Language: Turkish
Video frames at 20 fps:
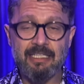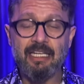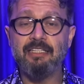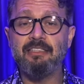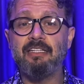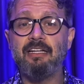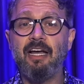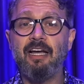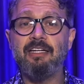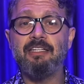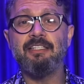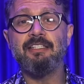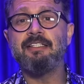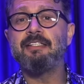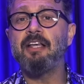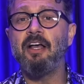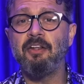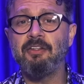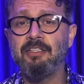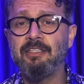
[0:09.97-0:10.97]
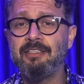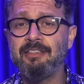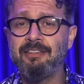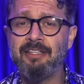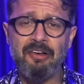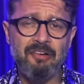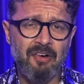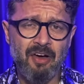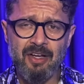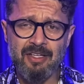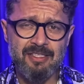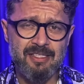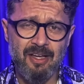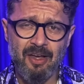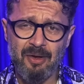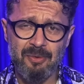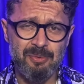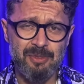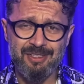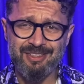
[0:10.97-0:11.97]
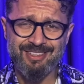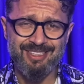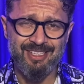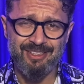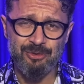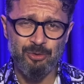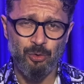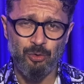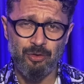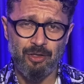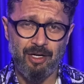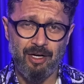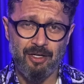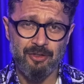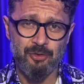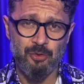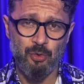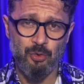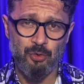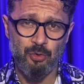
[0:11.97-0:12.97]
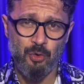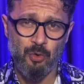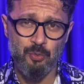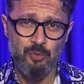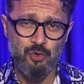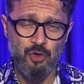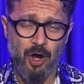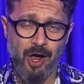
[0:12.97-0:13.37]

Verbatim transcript: Kediler insanları devasa bir kedi olarak görüyormuş.